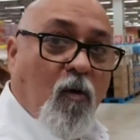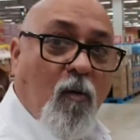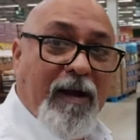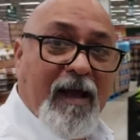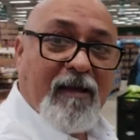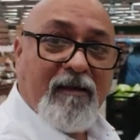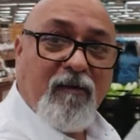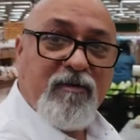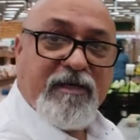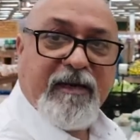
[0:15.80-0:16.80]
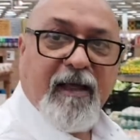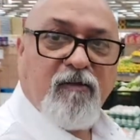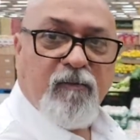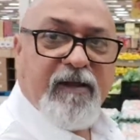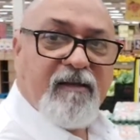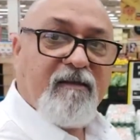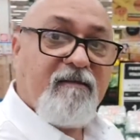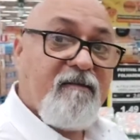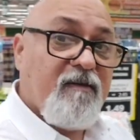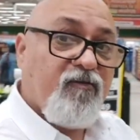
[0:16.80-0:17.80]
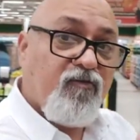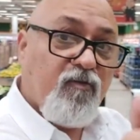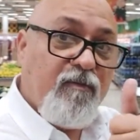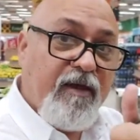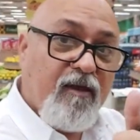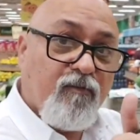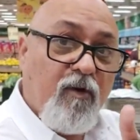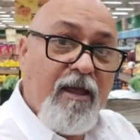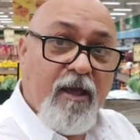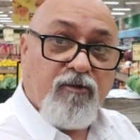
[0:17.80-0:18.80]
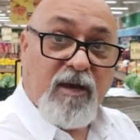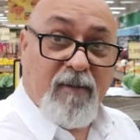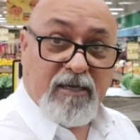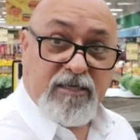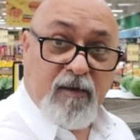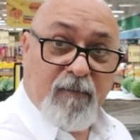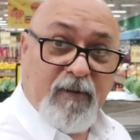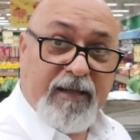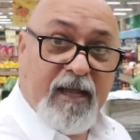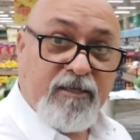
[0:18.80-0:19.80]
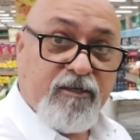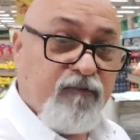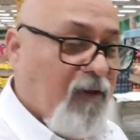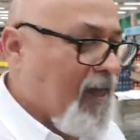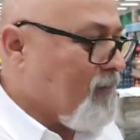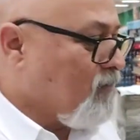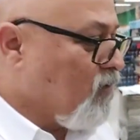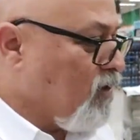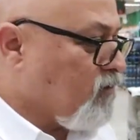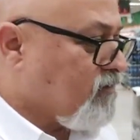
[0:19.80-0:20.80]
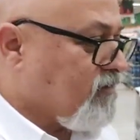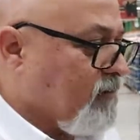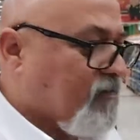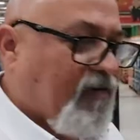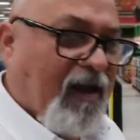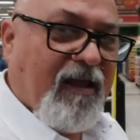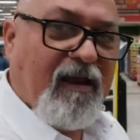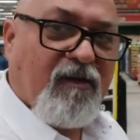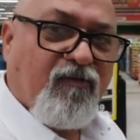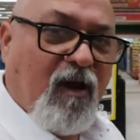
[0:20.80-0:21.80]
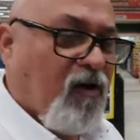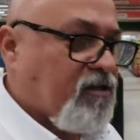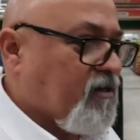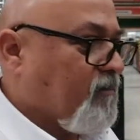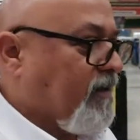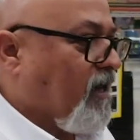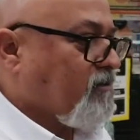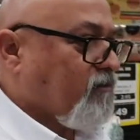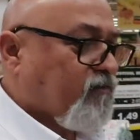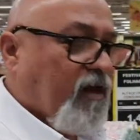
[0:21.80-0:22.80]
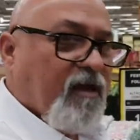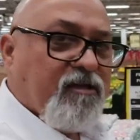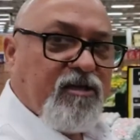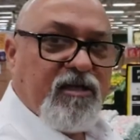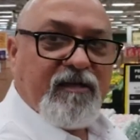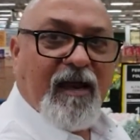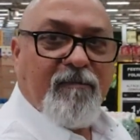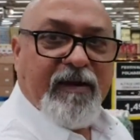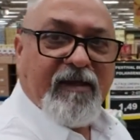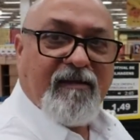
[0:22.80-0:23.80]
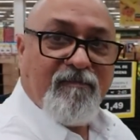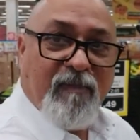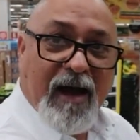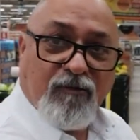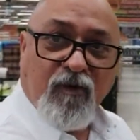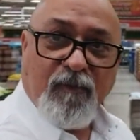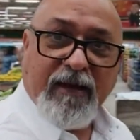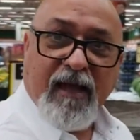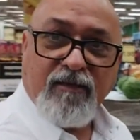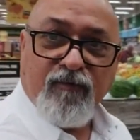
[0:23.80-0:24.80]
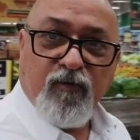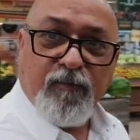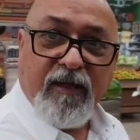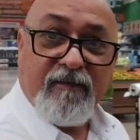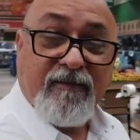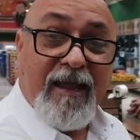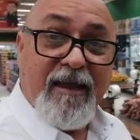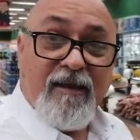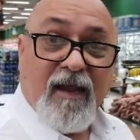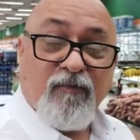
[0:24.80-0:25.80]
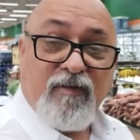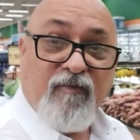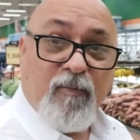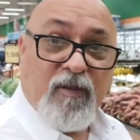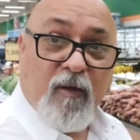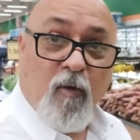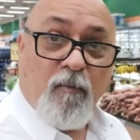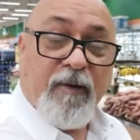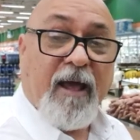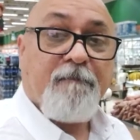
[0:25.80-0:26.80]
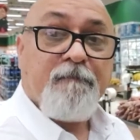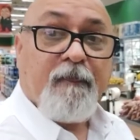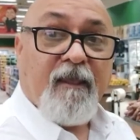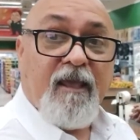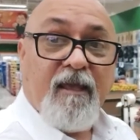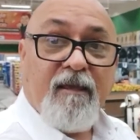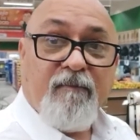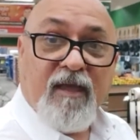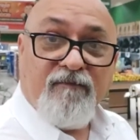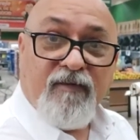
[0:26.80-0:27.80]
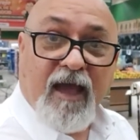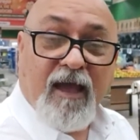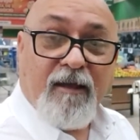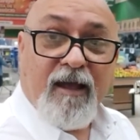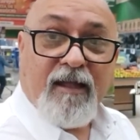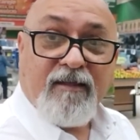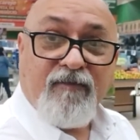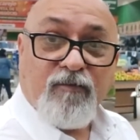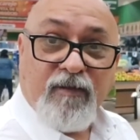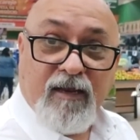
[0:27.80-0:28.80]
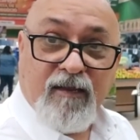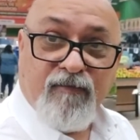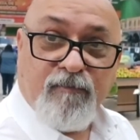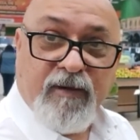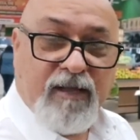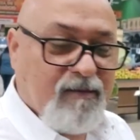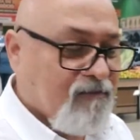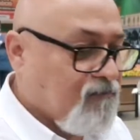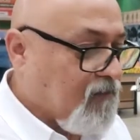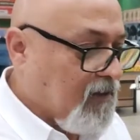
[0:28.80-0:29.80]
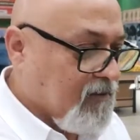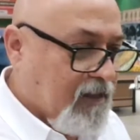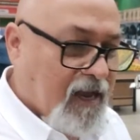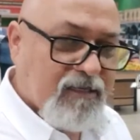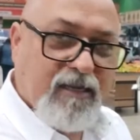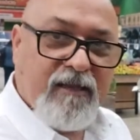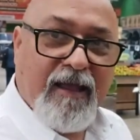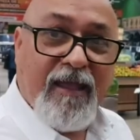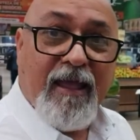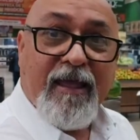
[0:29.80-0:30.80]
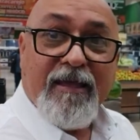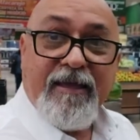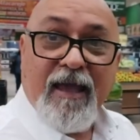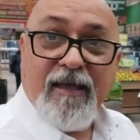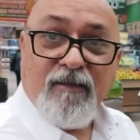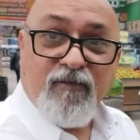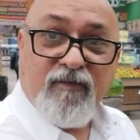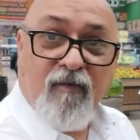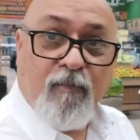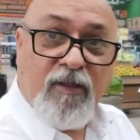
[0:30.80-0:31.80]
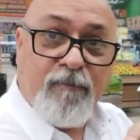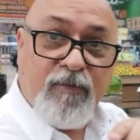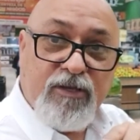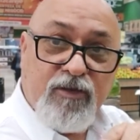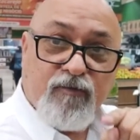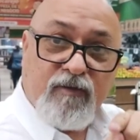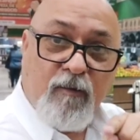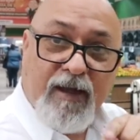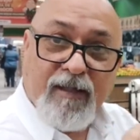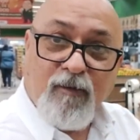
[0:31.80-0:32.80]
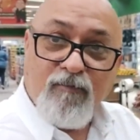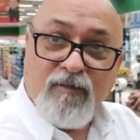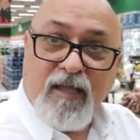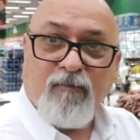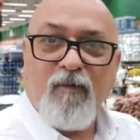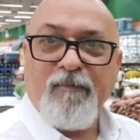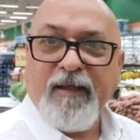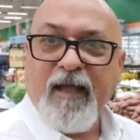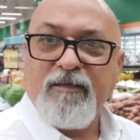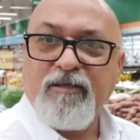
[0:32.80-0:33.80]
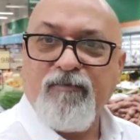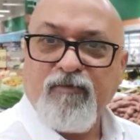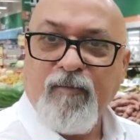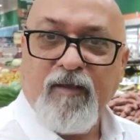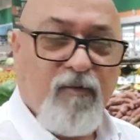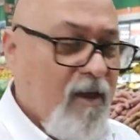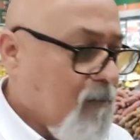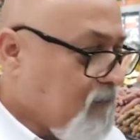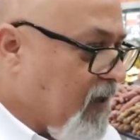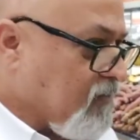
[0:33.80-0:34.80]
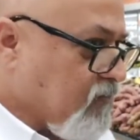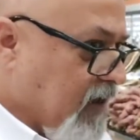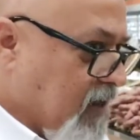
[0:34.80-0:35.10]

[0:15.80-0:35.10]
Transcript: com cartão de crédito Bretas. Isso mesmo. Eu já baixei o aplicativo, é muito simples. Vai aí na sua loja de aplicativos, digita lá Bretas, baixa o aplicativo do Bretas. Nele você vai poder comprar e enviar através do Delivery Bretas. Fantástica ideia! E ainda você vai poder pedir o seu cartão dentro do aplicativo. Isso mesmo, peça o